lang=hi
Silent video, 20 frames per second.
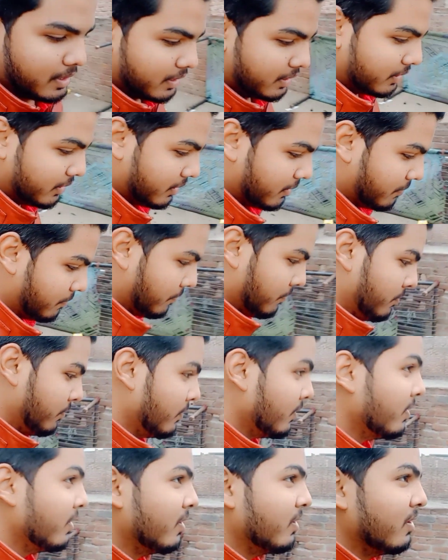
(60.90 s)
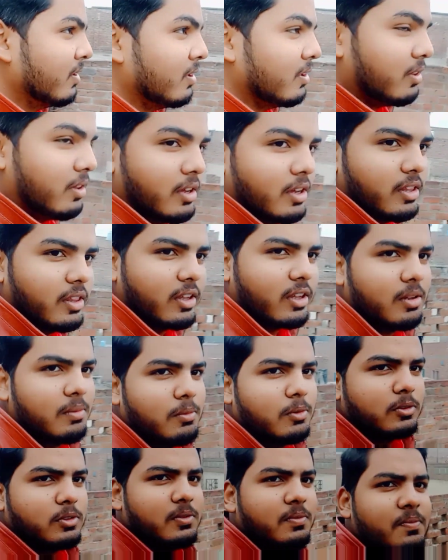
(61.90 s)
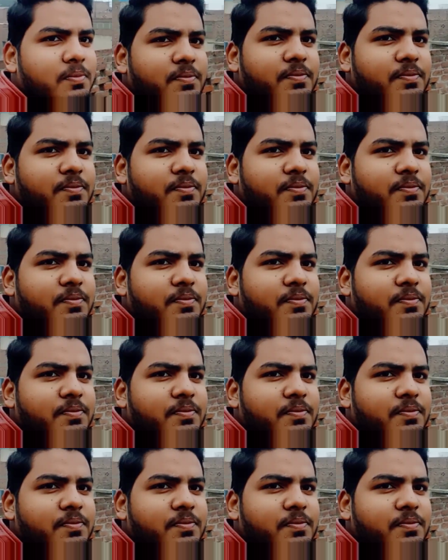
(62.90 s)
लेते हैं हम ये देखें मौसम